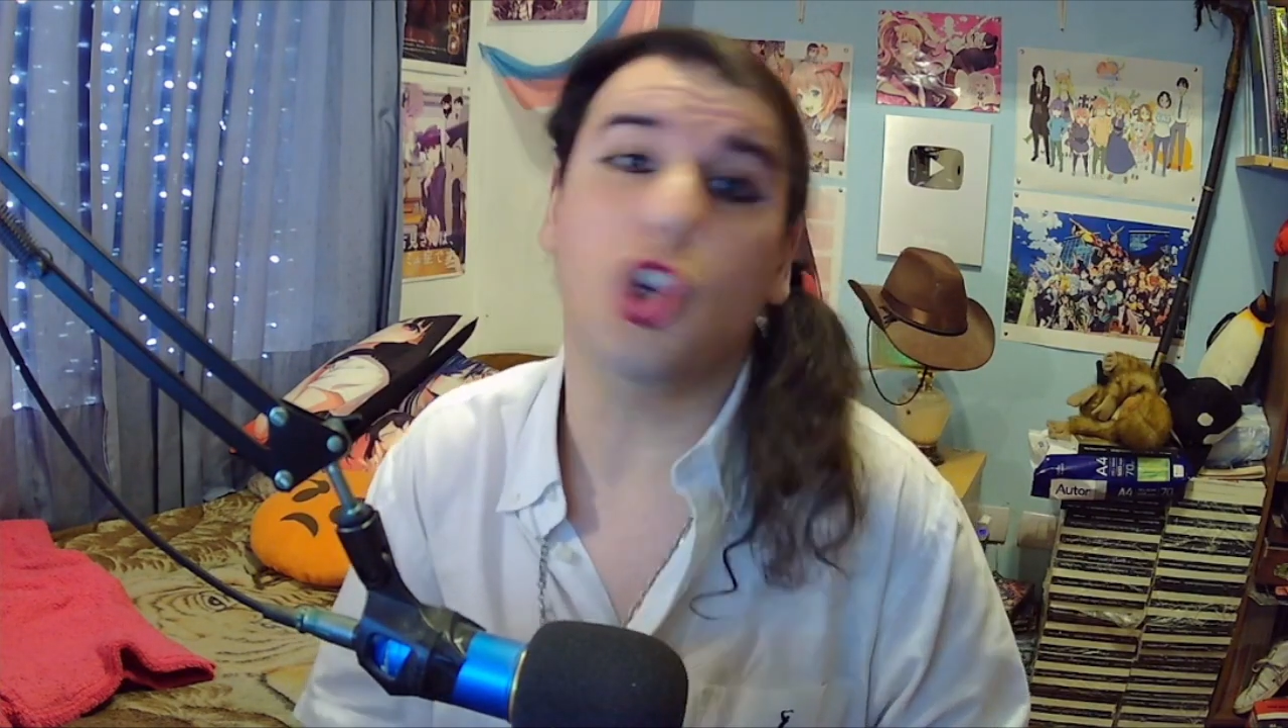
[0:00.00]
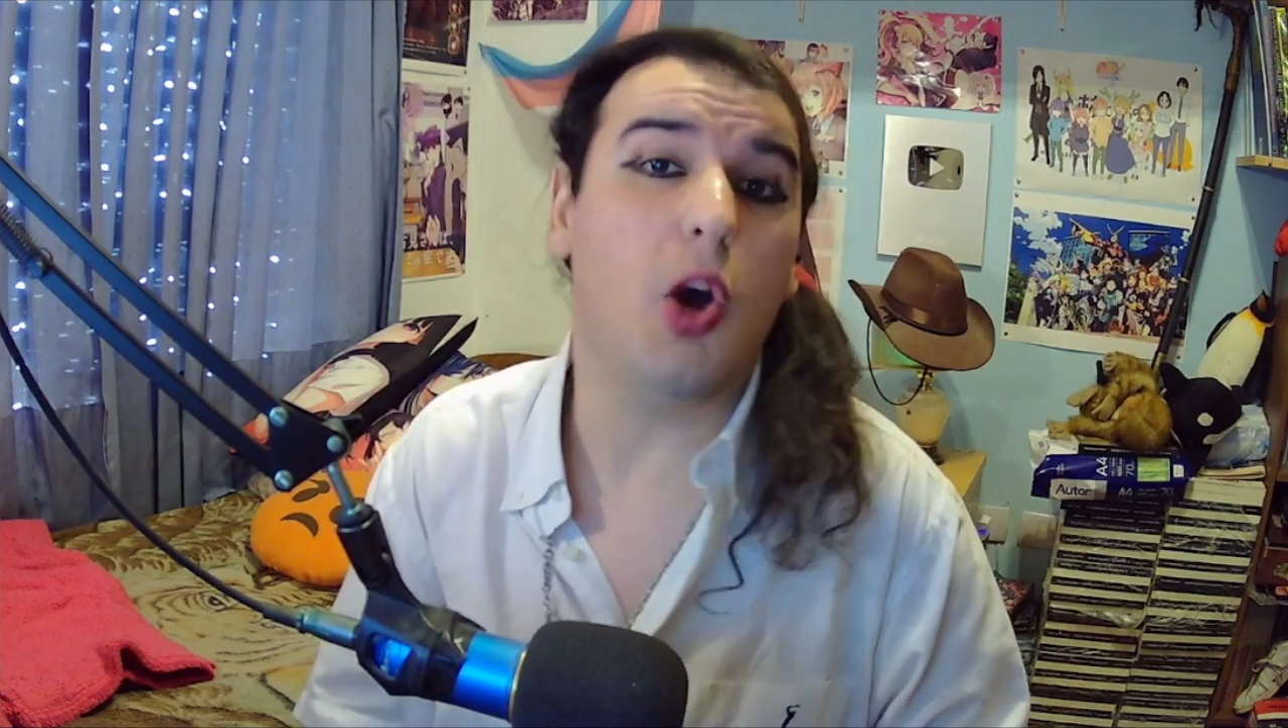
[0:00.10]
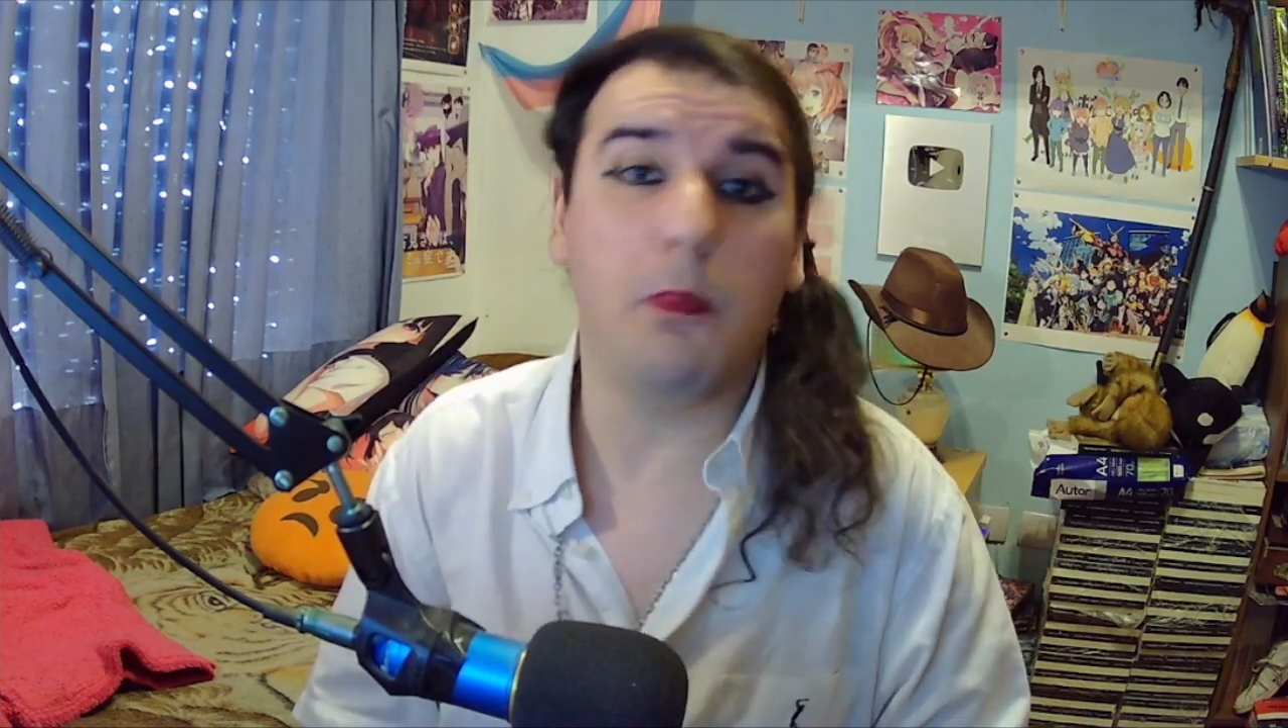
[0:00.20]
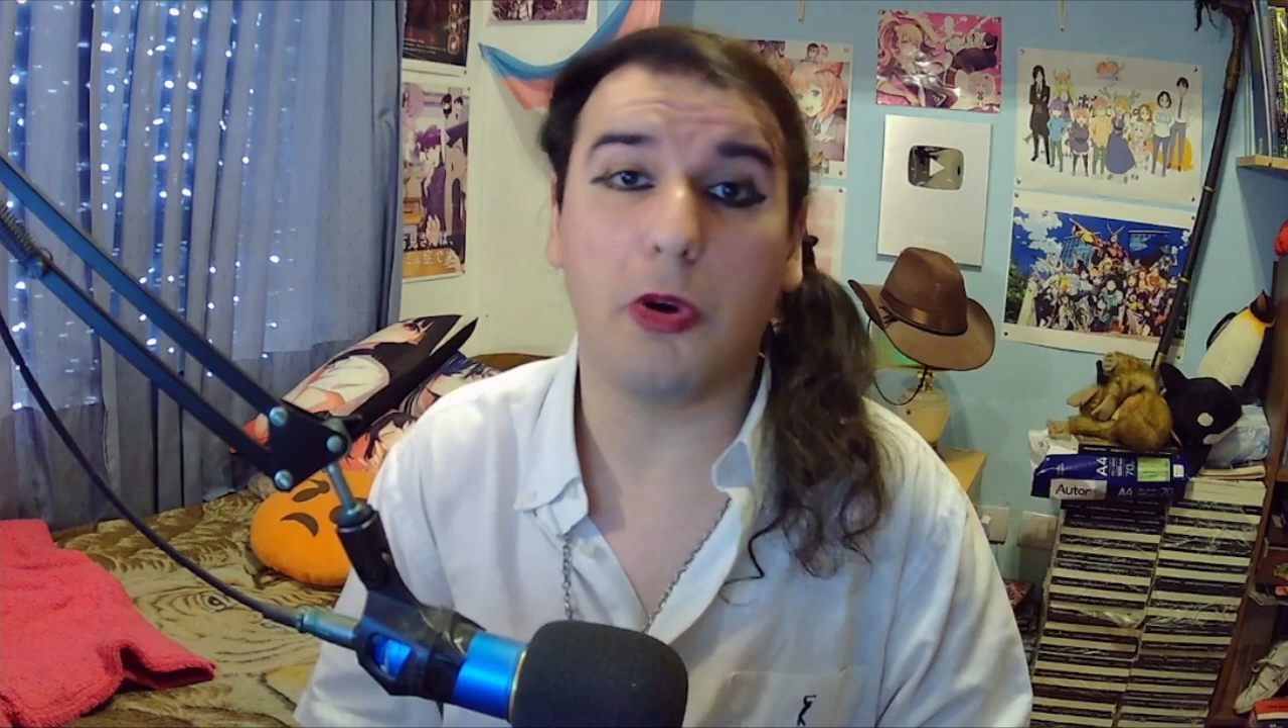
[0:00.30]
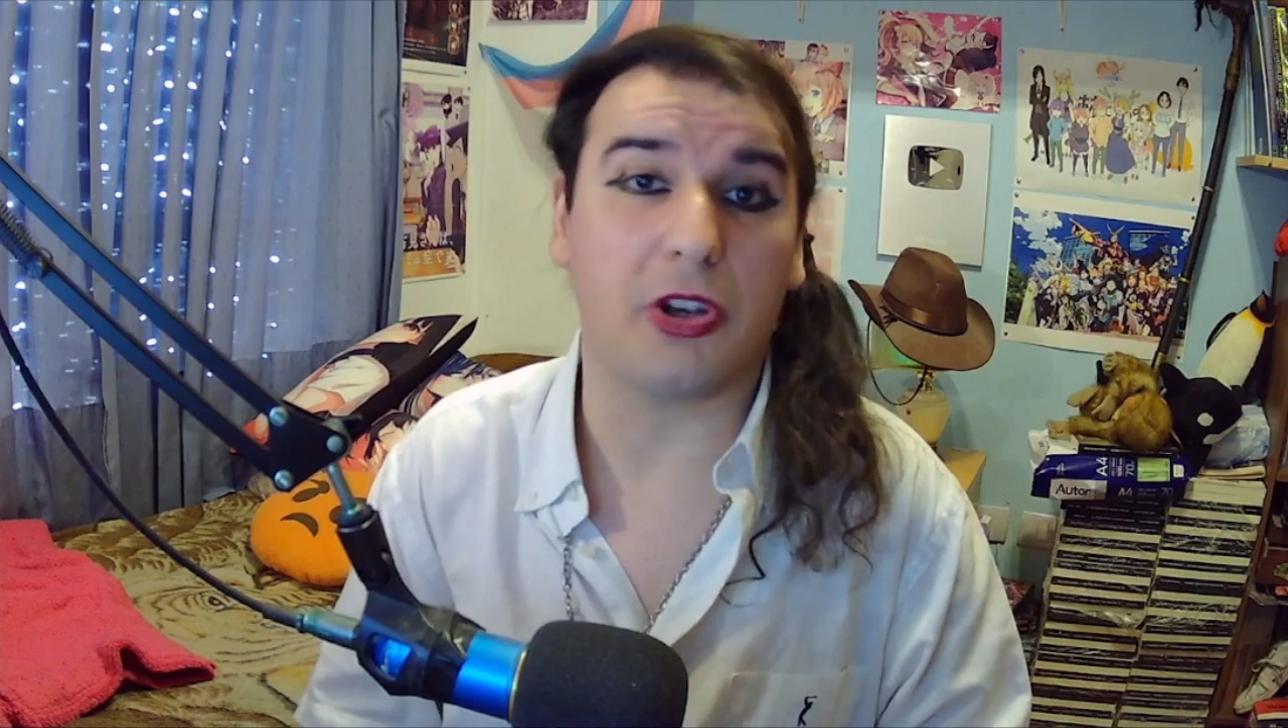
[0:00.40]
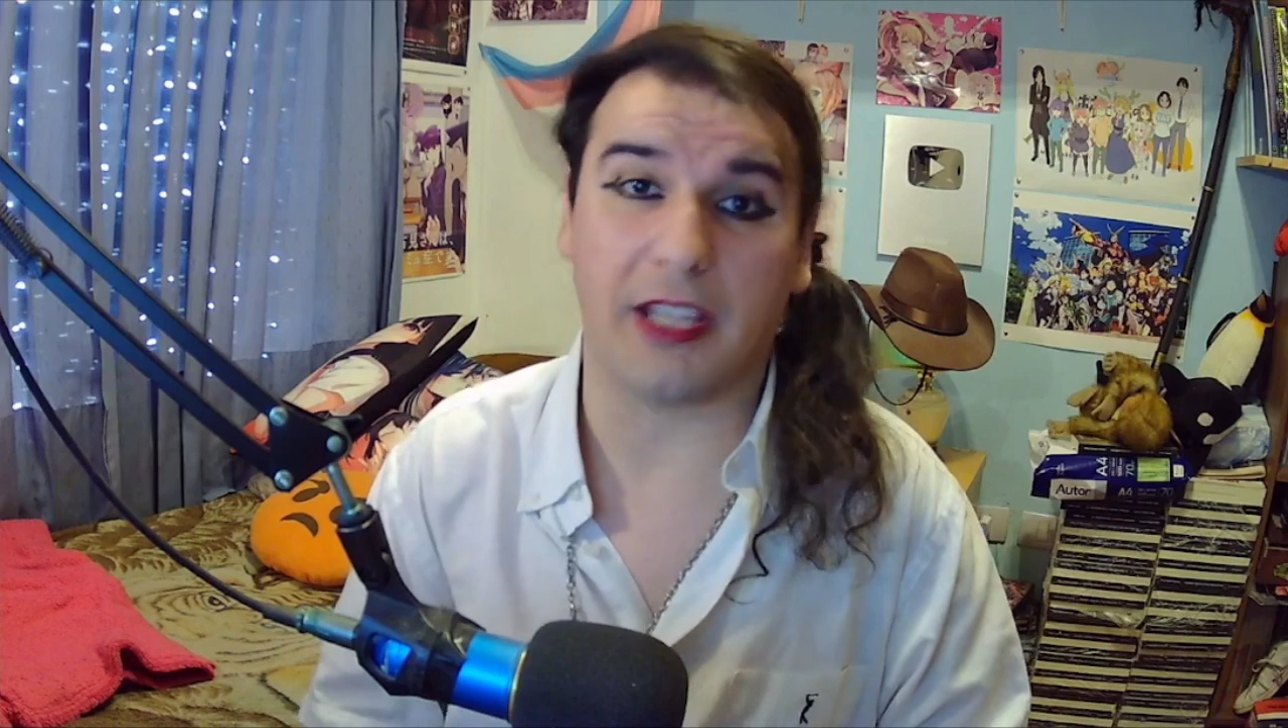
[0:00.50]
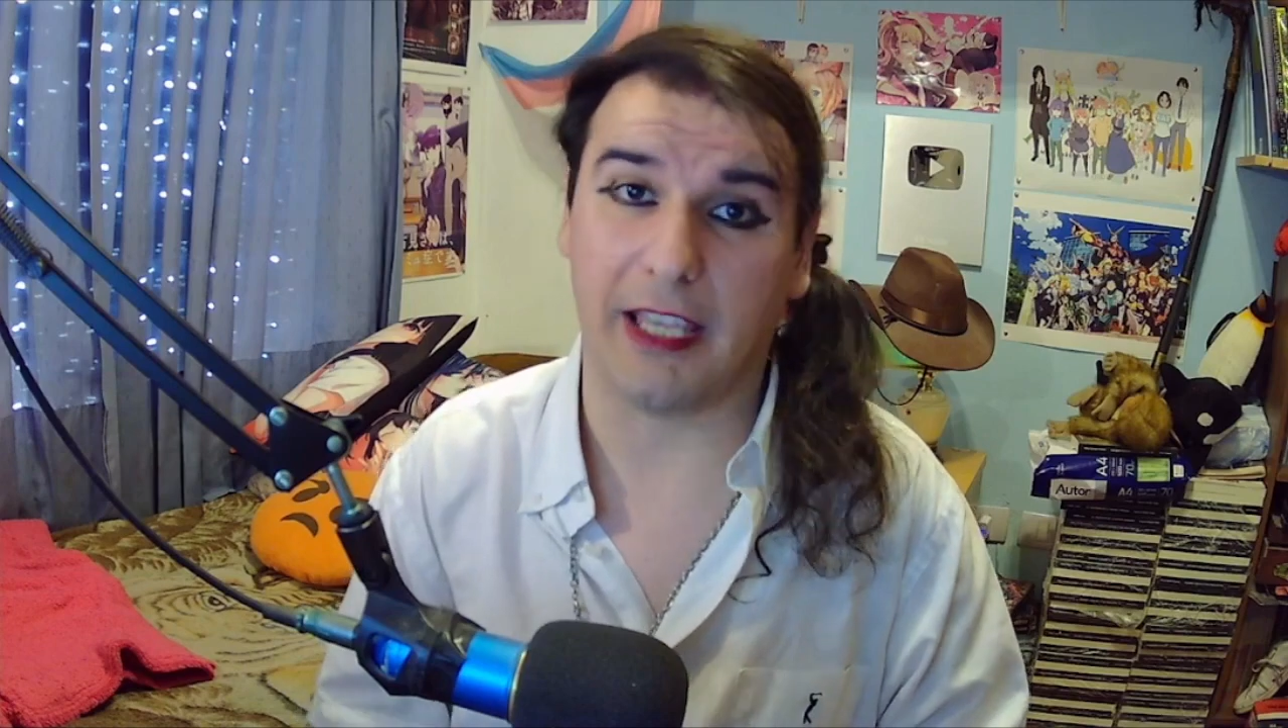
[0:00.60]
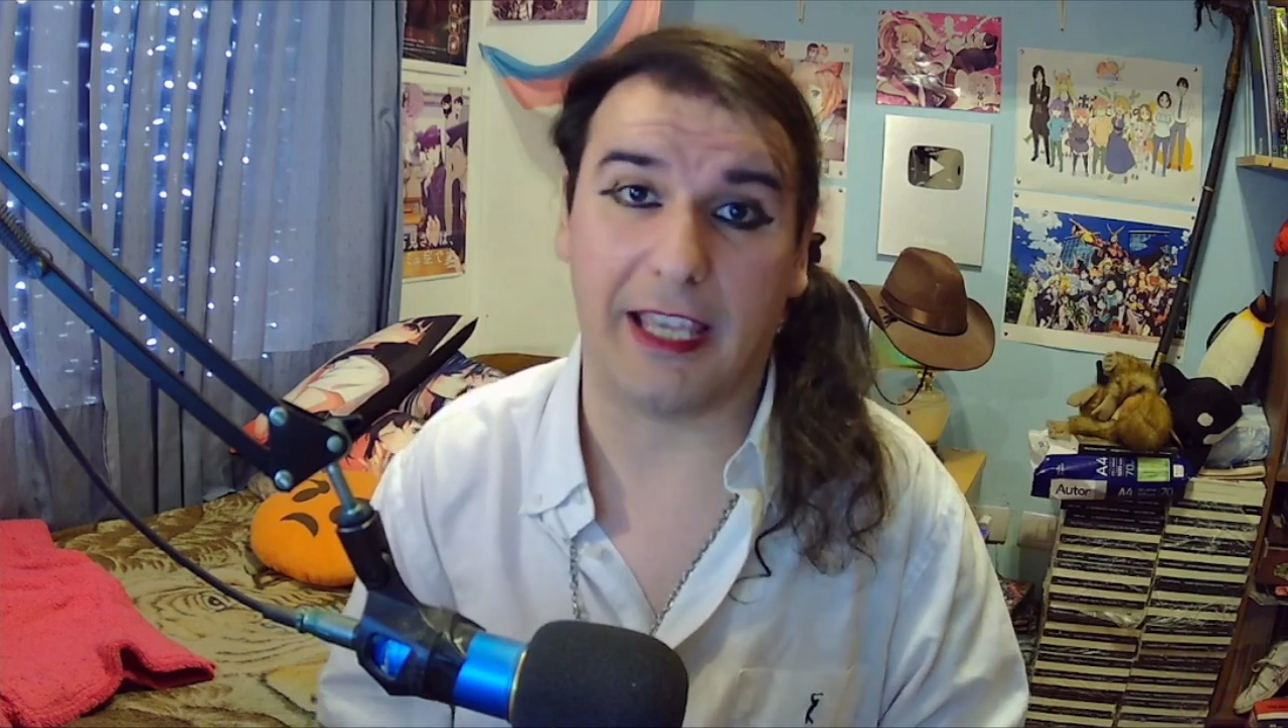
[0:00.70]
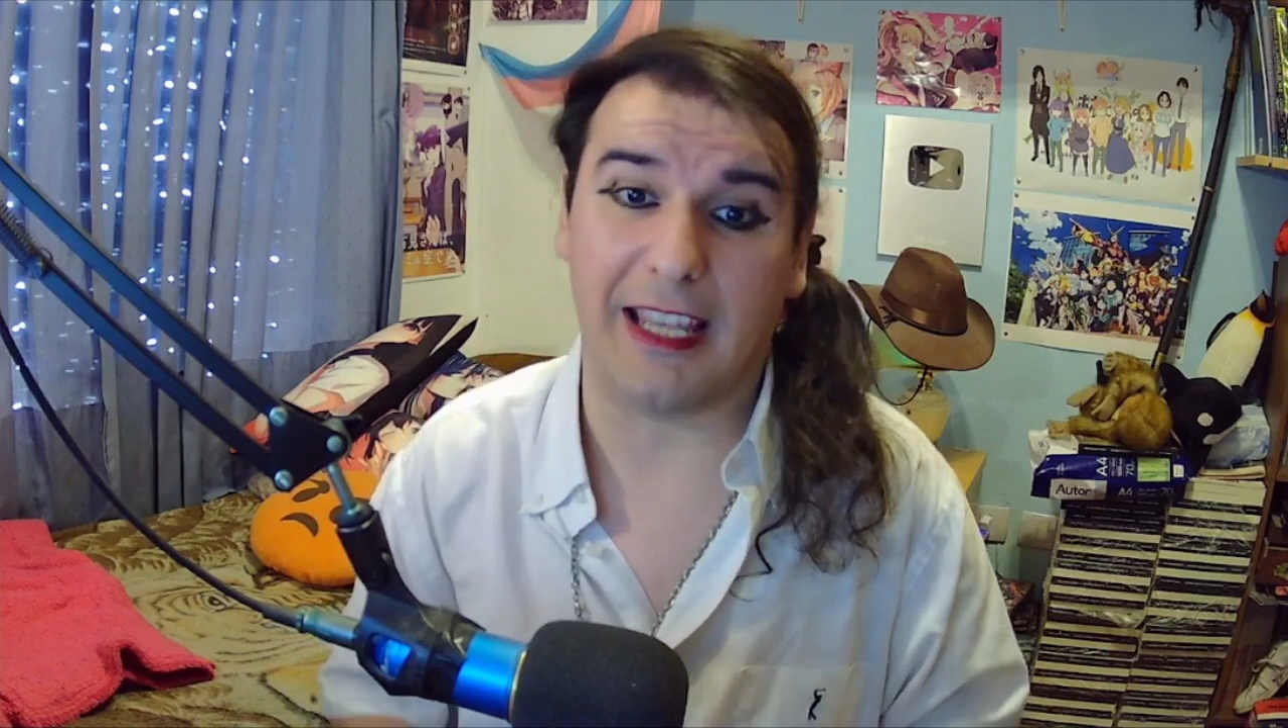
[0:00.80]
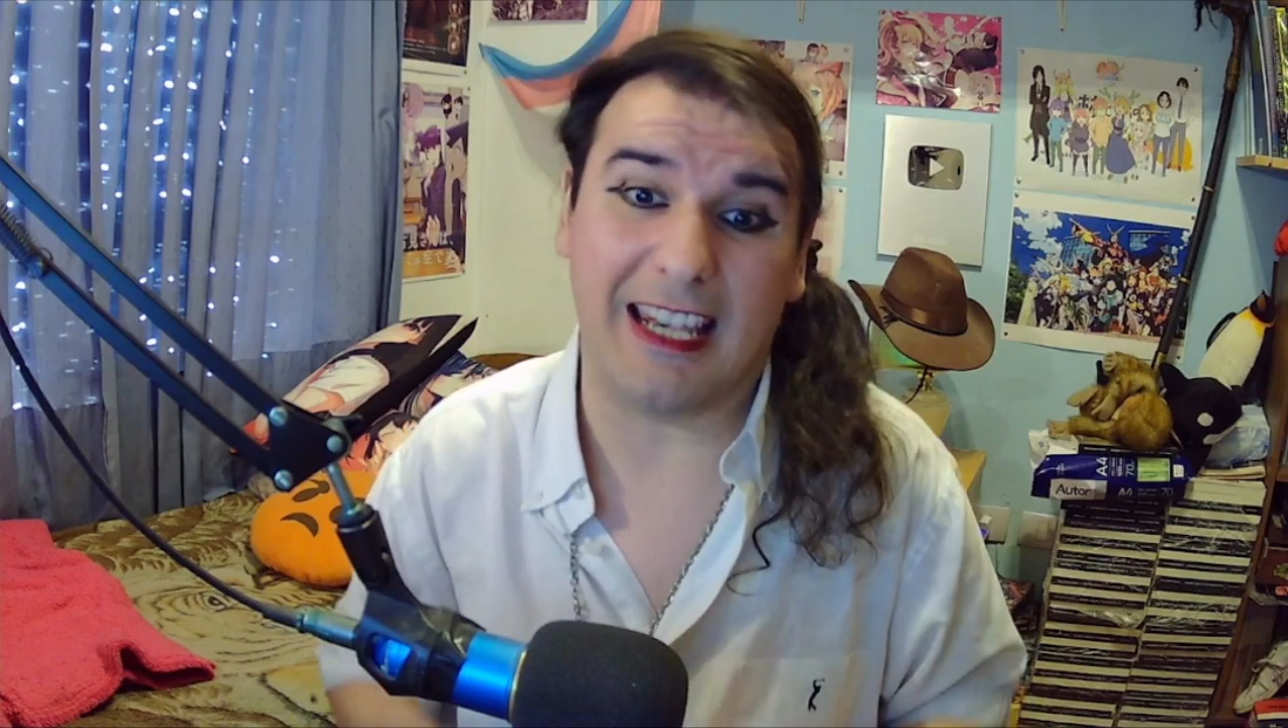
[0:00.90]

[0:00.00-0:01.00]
no porque